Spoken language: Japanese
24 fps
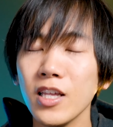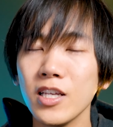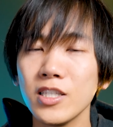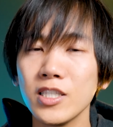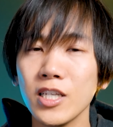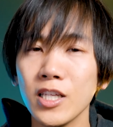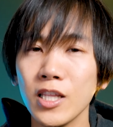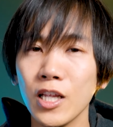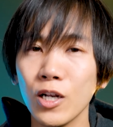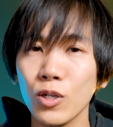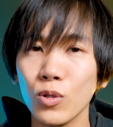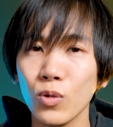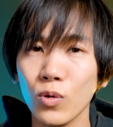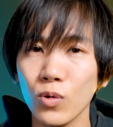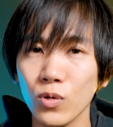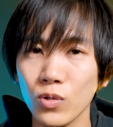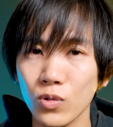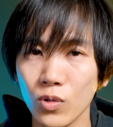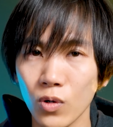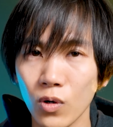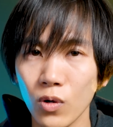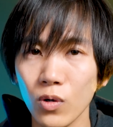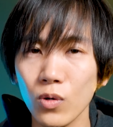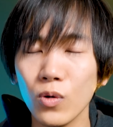ねチャンネル登録
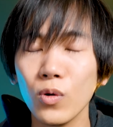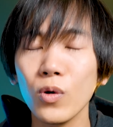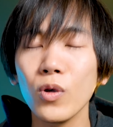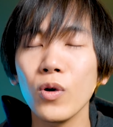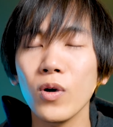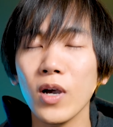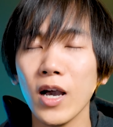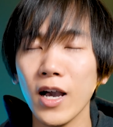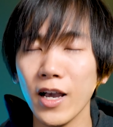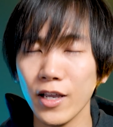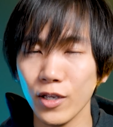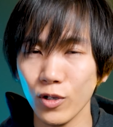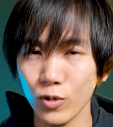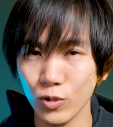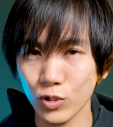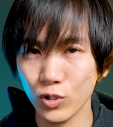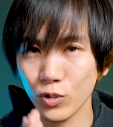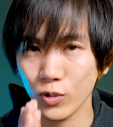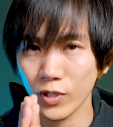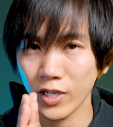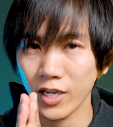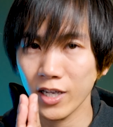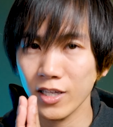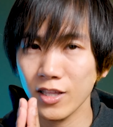と高評価よろし
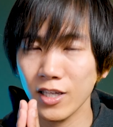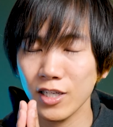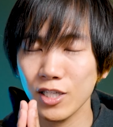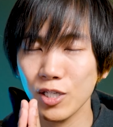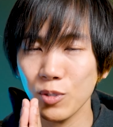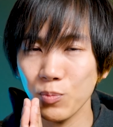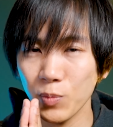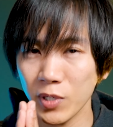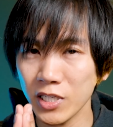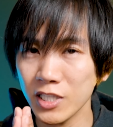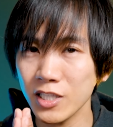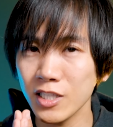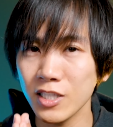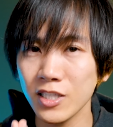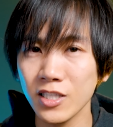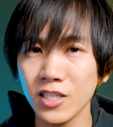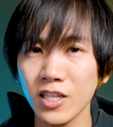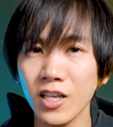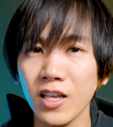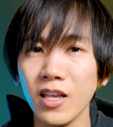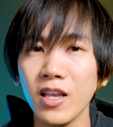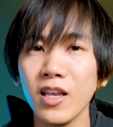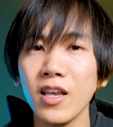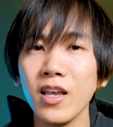くお願いいたします
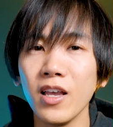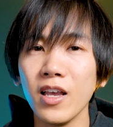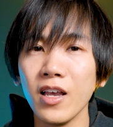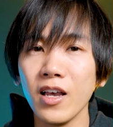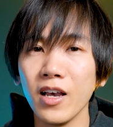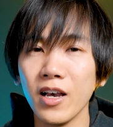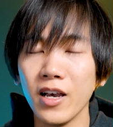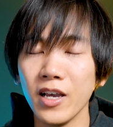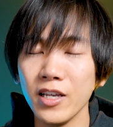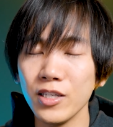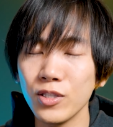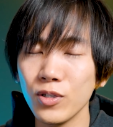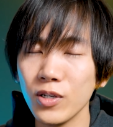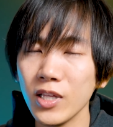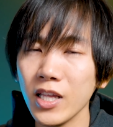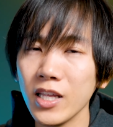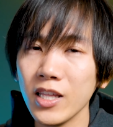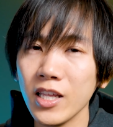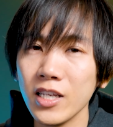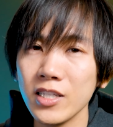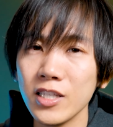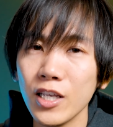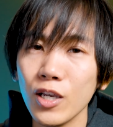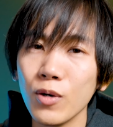はいそれでは
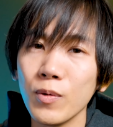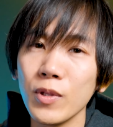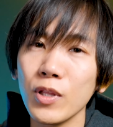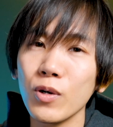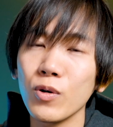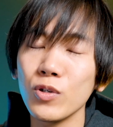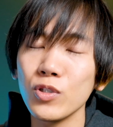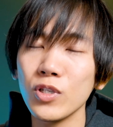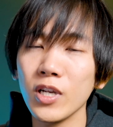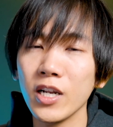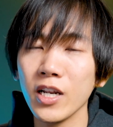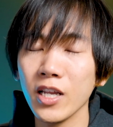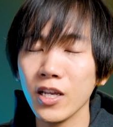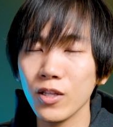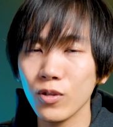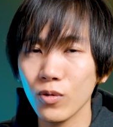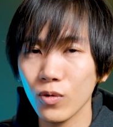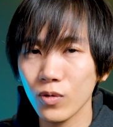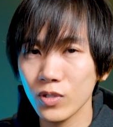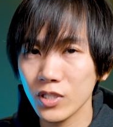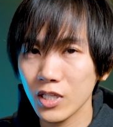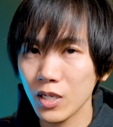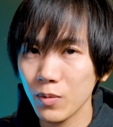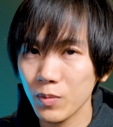ね最後までご視聴ありがと
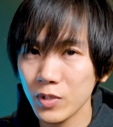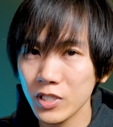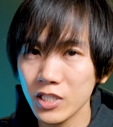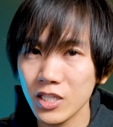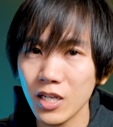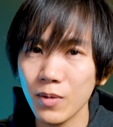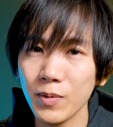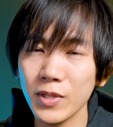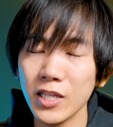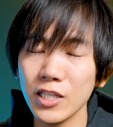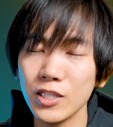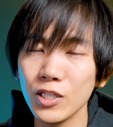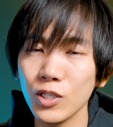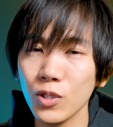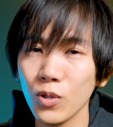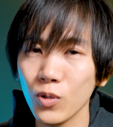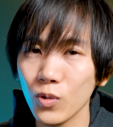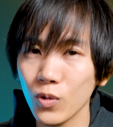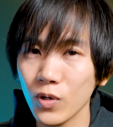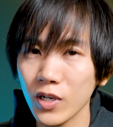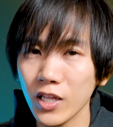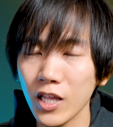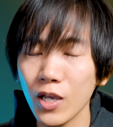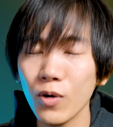うございましたまた次の
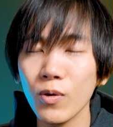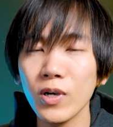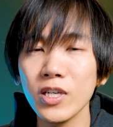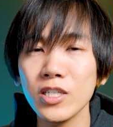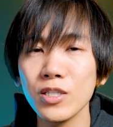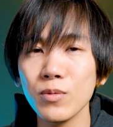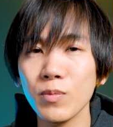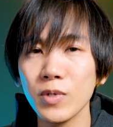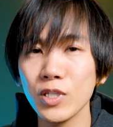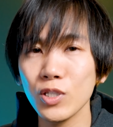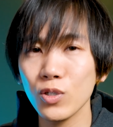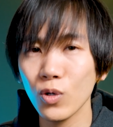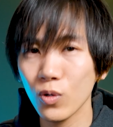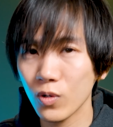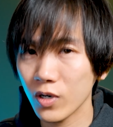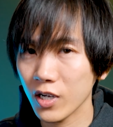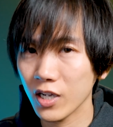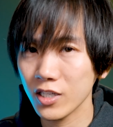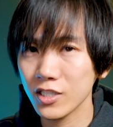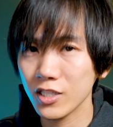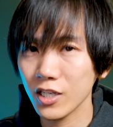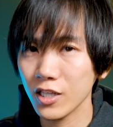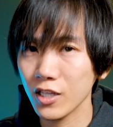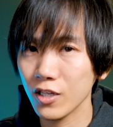動画でお会いしましょう
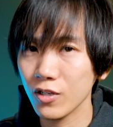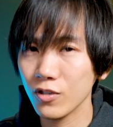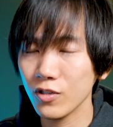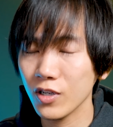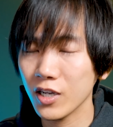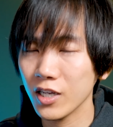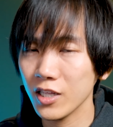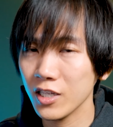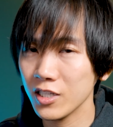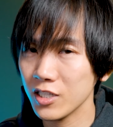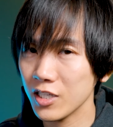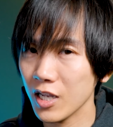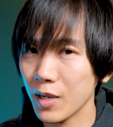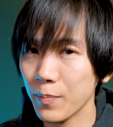ルカチャンネルルカでし